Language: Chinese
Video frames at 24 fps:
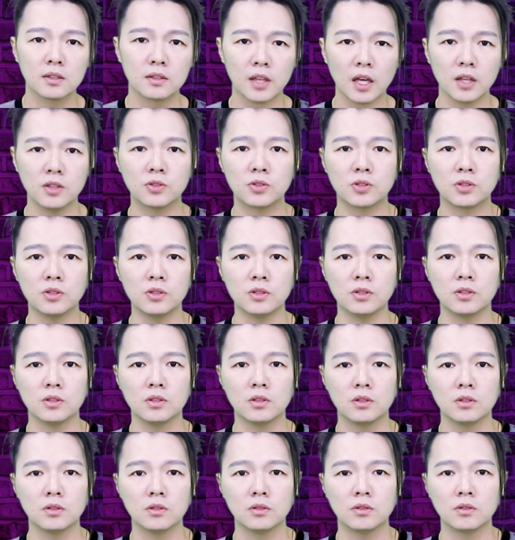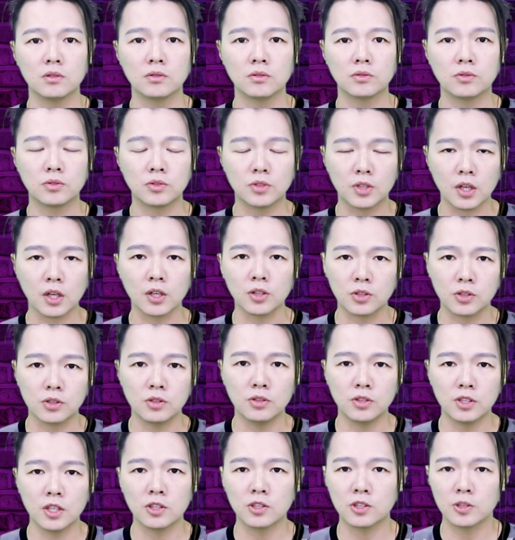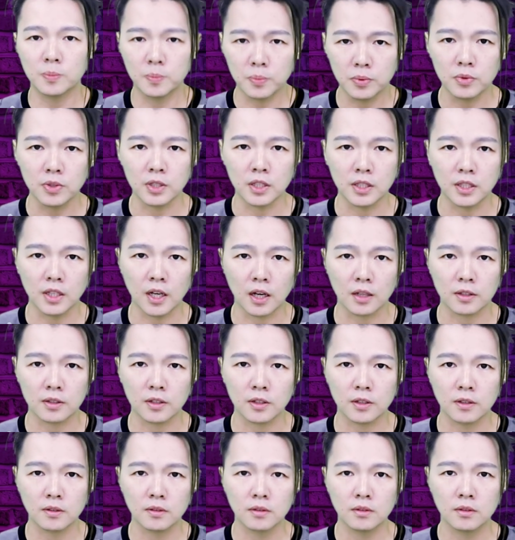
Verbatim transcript: 但是这个事件是不一样的，